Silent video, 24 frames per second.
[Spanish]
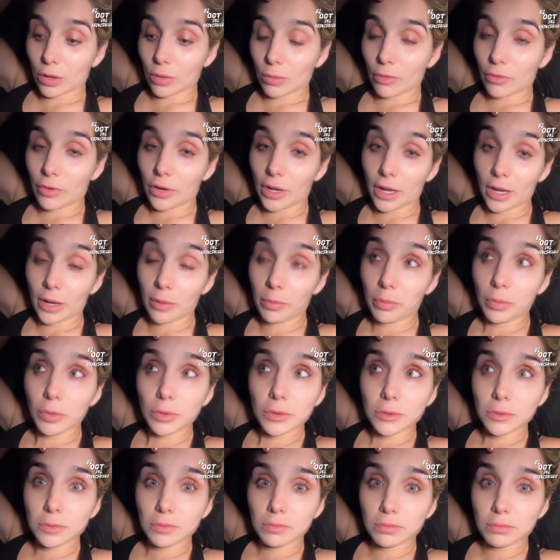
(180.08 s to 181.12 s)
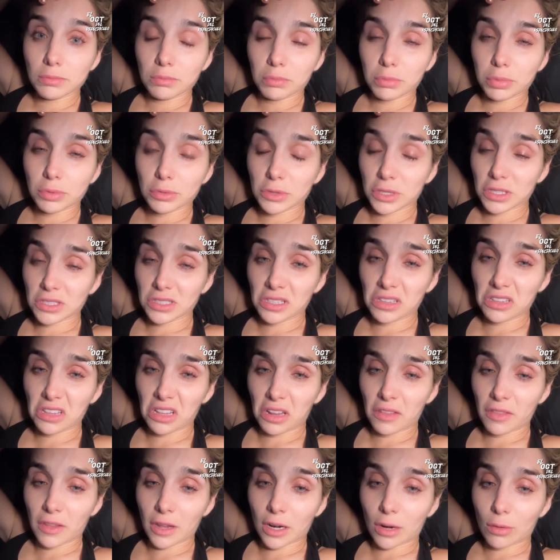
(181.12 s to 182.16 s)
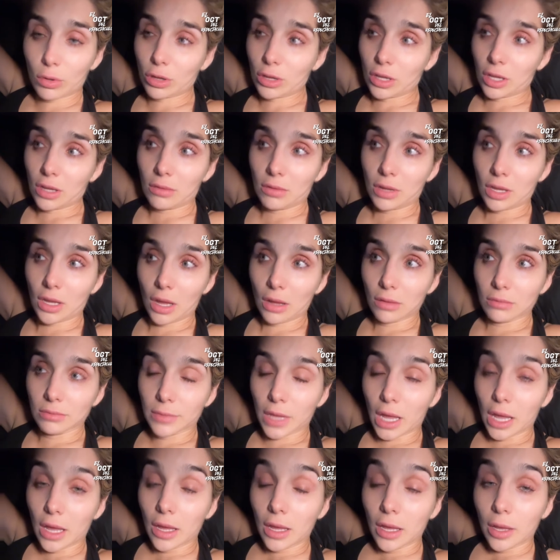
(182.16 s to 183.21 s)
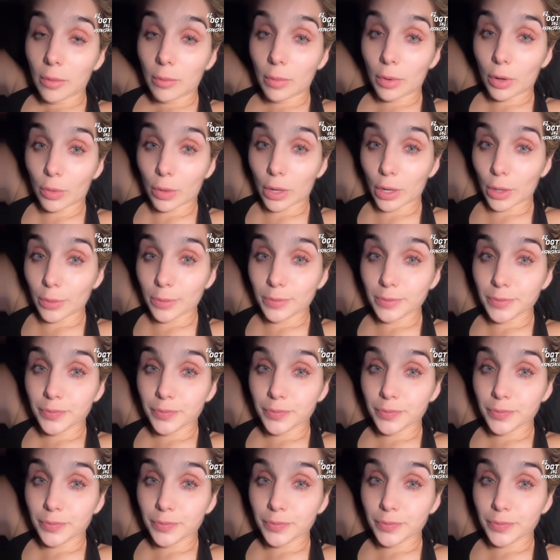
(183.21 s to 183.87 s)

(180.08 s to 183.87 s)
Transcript: cómo friega, pues, pues que se enteren de rebote y ya. Pero bueno,